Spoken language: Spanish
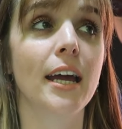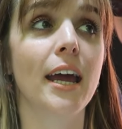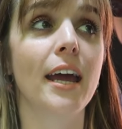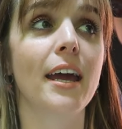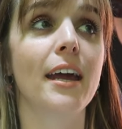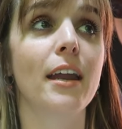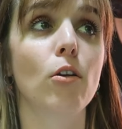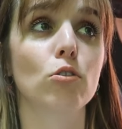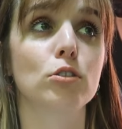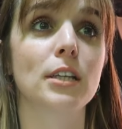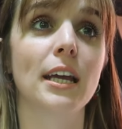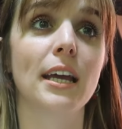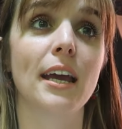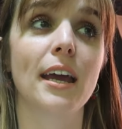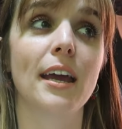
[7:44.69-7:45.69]
Eh, no
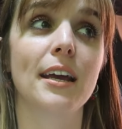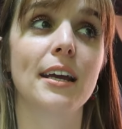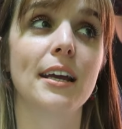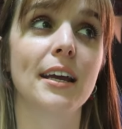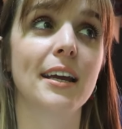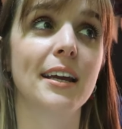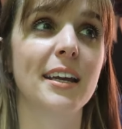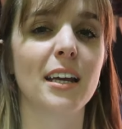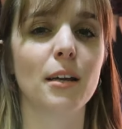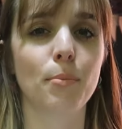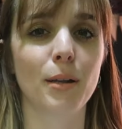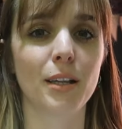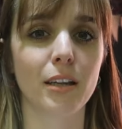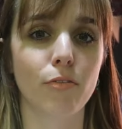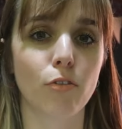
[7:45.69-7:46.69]
sé en qué
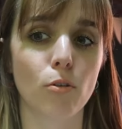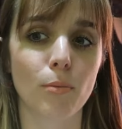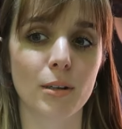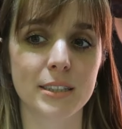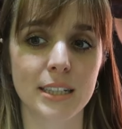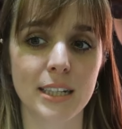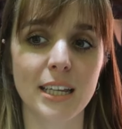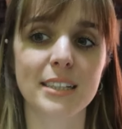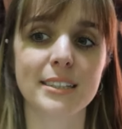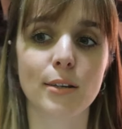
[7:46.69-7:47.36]
plataforma sería,